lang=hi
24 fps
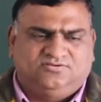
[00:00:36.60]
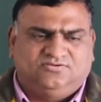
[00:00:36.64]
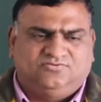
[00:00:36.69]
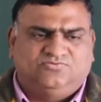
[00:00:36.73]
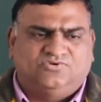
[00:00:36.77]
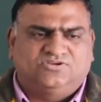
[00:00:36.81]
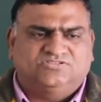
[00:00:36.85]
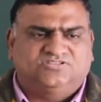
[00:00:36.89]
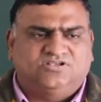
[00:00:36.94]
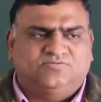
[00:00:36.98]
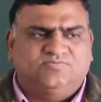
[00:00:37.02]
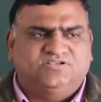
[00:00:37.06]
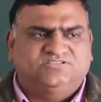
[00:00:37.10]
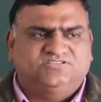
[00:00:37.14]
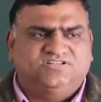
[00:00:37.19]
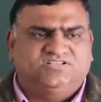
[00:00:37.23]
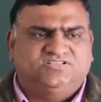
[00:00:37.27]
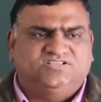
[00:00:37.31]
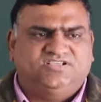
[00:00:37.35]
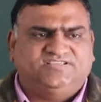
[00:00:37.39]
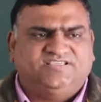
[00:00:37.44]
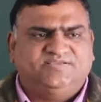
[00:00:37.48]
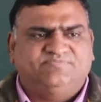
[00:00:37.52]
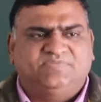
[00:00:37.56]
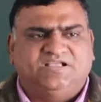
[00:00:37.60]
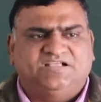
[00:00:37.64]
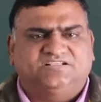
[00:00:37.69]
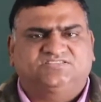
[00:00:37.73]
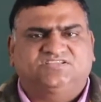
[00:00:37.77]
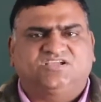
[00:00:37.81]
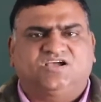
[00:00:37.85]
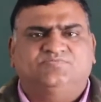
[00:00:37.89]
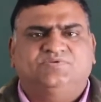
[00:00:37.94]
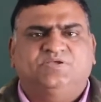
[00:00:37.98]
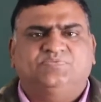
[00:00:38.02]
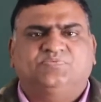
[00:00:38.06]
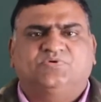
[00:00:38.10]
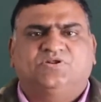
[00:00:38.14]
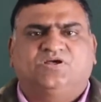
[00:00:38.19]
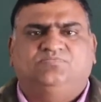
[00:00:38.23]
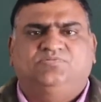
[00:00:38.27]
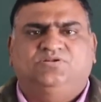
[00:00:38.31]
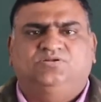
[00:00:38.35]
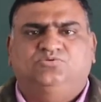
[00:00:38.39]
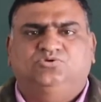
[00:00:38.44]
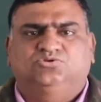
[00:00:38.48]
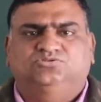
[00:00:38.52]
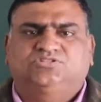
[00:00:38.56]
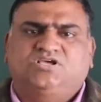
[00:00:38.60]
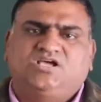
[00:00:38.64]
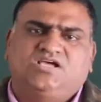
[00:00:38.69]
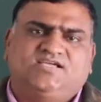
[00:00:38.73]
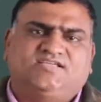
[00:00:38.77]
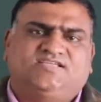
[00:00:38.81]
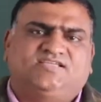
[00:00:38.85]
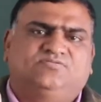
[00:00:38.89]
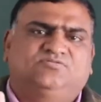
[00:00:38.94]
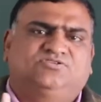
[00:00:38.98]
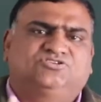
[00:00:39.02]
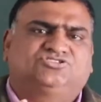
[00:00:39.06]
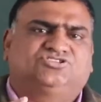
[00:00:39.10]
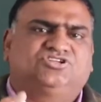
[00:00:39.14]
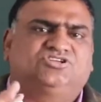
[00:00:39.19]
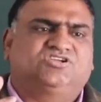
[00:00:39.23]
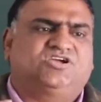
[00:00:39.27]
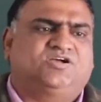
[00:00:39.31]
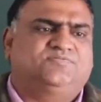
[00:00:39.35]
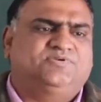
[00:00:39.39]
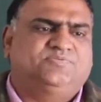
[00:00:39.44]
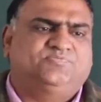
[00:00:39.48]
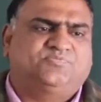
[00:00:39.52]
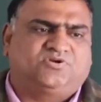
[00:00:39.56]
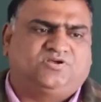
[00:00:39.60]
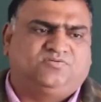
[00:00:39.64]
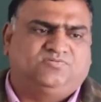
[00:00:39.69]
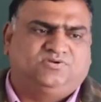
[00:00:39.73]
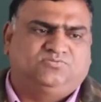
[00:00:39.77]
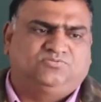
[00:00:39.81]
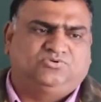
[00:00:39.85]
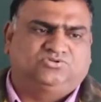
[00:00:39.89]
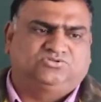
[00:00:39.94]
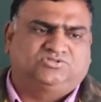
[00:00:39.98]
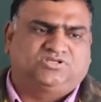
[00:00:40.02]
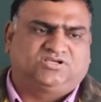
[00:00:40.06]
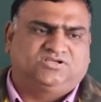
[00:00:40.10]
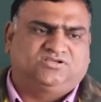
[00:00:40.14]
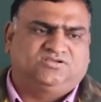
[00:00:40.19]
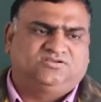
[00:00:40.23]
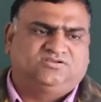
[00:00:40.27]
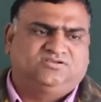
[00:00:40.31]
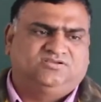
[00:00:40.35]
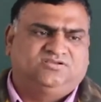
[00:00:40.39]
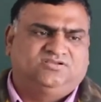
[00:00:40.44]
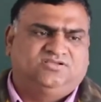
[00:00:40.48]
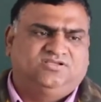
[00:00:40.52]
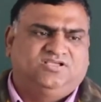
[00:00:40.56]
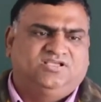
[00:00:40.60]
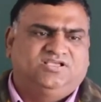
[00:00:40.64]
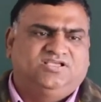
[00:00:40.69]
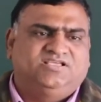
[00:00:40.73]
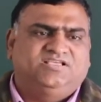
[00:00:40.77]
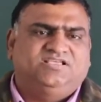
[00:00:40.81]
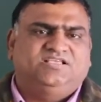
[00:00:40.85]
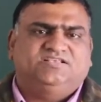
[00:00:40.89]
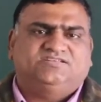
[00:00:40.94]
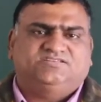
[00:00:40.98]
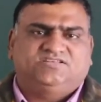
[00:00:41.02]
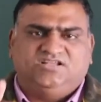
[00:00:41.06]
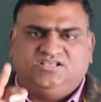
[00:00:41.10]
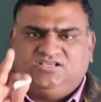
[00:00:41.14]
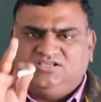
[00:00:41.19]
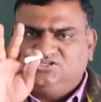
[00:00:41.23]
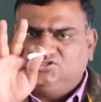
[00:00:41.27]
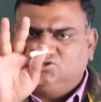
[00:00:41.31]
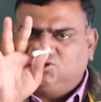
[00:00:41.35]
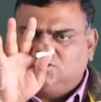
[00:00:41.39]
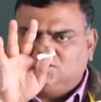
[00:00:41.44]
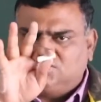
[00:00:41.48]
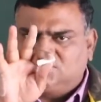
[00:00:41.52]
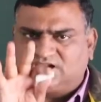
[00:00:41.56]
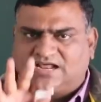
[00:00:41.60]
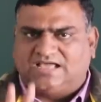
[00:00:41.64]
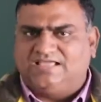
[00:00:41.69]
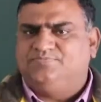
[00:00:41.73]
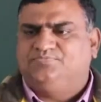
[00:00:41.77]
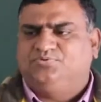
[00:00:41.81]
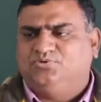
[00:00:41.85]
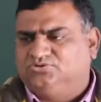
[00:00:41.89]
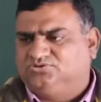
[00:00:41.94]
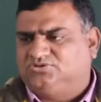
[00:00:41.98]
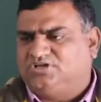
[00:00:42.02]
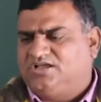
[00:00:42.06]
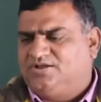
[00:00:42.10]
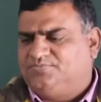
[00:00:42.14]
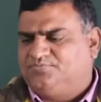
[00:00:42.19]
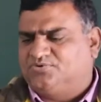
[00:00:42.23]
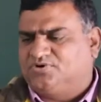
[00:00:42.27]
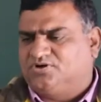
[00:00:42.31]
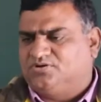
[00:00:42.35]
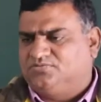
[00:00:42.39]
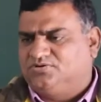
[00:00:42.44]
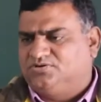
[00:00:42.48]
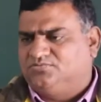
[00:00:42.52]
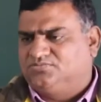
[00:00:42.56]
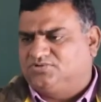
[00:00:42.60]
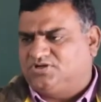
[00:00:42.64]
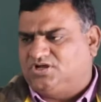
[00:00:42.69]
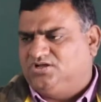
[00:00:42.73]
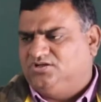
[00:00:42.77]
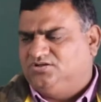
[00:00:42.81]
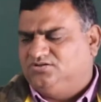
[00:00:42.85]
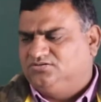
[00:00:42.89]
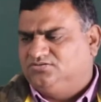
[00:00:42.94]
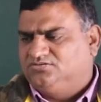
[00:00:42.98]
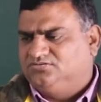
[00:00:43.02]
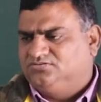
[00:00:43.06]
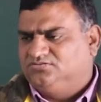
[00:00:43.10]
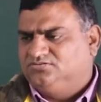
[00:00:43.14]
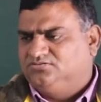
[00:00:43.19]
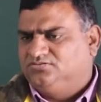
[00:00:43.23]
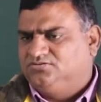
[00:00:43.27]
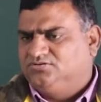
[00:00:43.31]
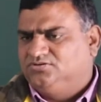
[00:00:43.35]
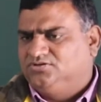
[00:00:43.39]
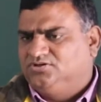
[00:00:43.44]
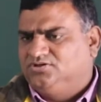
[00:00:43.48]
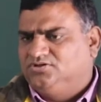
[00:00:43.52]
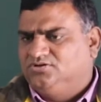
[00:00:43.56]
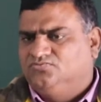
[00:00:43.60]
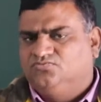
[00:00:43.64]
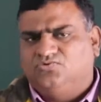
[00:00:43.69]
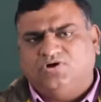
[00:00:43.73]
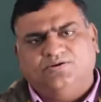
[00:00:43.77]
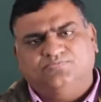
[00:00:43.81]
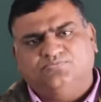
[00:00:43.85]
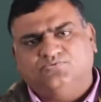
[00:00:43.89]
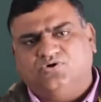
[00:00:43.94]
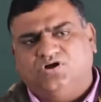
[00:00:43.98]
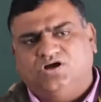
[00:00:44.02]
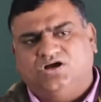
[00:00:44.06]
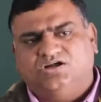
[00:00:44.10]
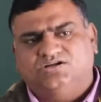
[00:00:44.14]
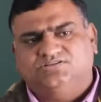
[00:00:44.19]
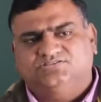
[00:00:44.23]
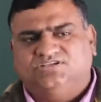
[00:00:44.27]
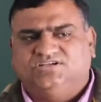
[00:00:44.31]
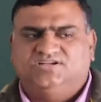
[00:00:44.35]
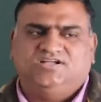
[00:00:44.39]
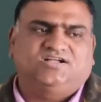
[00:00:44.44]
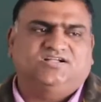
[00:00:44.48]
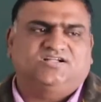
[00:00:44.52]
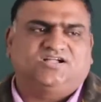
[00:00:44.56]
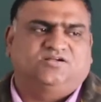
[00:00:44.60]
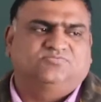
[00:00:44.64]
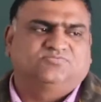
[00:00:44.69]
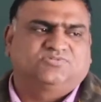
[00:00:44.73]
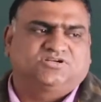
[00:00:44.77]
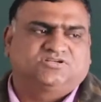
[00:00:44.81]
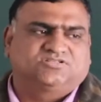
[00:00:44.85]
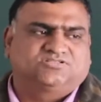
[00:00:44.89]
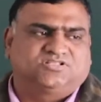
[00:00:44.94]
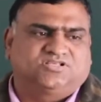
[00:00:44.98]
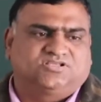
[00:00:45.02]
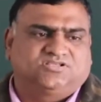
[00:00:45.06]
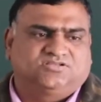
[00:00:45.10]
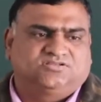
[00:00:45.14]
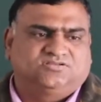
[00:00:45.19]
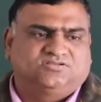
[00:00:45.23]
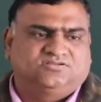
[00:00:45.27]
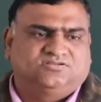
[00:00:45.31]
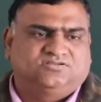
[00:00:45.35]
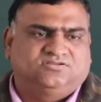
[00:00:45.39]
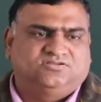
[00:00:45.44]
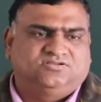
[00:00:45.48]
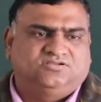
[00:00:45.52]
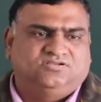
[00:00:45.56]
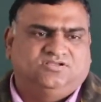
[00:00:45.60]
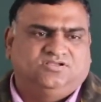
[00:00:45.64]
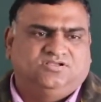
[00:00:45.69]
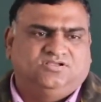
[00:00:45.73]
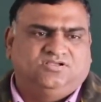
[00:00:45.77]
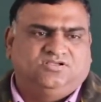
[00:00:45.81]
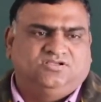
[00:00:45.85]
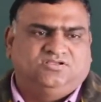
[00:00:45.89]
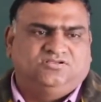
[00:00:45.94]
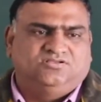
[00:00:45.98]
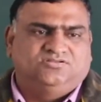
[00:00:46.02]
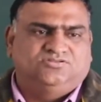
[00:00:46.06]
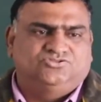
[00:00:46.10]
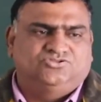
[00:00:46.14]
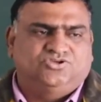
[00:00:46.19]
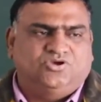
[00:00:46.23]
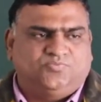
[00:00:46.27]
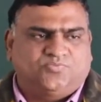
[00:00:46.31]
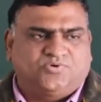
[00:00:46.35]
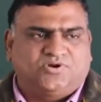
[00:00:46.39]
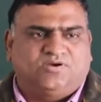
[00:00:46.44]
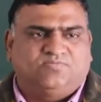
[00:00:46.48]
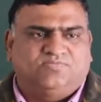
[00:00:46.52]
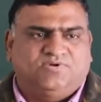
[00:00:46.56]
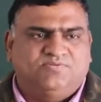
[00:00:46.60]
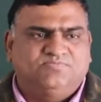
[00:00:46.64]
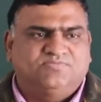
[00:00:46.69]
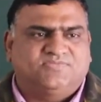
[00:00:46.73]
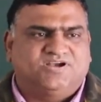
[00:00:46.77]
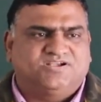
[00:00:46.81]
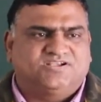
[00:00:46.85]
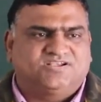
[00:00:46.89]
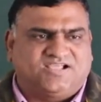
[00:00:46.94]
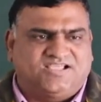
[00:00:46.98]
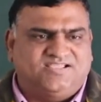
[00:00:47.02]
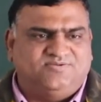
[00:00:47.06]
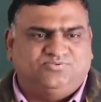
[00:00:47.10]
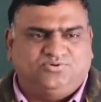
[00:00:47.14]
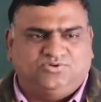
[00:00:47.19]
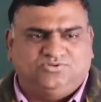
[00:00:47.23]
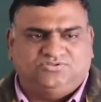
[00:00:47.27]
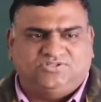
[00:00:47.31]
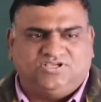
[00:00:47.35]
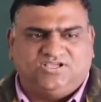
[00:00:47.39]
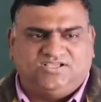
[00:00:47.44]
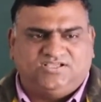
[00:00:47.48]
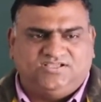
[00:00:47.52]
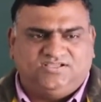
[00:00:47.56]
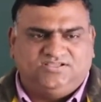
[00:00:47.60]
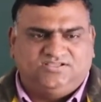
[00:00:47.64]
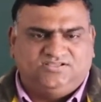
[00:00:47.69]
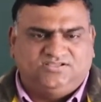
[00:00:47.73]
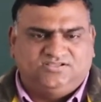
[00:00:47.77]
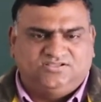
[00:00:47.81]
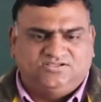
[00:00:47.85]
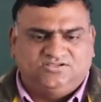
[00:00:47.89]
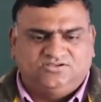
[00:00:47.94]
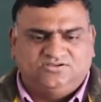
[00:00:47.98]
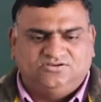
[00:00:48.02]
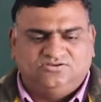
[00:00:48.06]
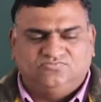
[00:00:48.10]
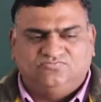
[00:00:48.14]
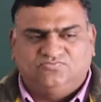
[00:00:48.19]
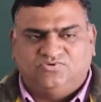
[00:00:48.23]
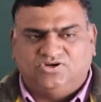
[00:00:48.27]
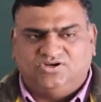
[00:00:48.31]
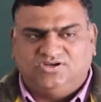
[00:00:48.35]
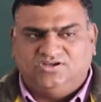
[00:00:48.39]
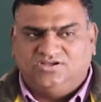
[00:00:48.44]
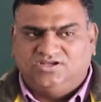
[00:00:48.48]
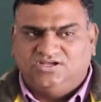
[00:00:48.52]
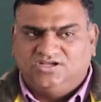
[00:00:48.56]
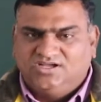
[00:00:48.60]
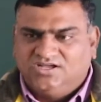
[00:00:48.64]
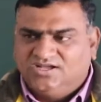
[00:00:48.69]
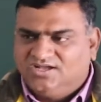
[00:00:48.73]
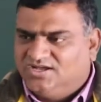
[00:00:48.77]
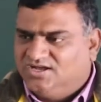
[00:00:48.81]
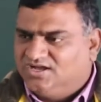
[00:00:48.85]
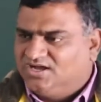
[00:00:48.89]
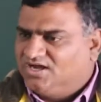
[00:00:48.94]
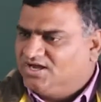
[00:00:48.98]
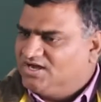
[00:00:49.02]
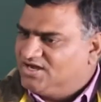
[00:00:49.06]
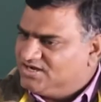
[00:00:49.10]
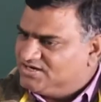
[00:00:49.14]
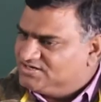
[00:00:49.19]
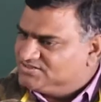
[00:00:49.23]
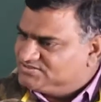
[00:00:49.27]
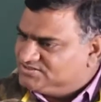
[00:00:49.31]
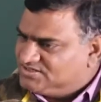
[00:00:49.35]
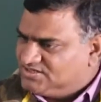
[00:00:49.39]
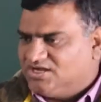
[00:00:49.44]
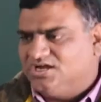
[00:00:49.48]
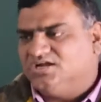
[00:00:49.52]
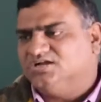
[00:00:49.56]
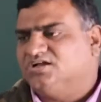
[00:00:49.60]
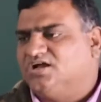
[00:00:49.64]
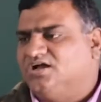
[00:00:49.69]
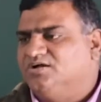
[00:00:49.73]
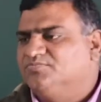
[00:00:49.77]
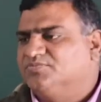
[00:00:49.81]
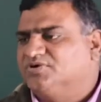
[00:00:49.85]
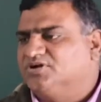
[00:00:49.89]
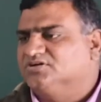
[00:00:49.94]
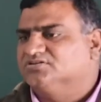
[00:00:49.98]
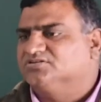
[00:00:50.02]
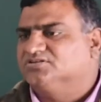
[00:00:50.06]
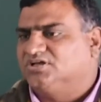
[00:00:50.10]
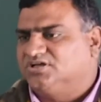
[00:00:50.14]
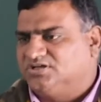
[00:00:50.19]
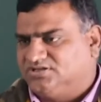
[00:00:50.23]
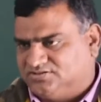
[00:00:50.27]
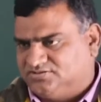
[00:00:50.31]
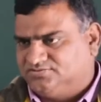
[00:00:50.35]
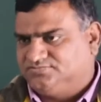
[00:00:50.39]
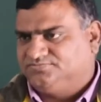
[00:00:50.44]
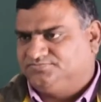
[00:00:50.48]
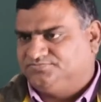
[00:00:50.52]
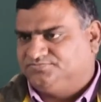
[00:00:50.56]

वो समझ लीजिए कि मैथ का भी प्रॉब्लम होता है केमिस्ट्री का भी प्रॉब्लम होता है इसलिए कि जो टाइप होता है प्रॉब्लम का वो आपको हर जगह काम करता है जो प्रॉब्लम का टाइप होता है वो हर जगह काम करता है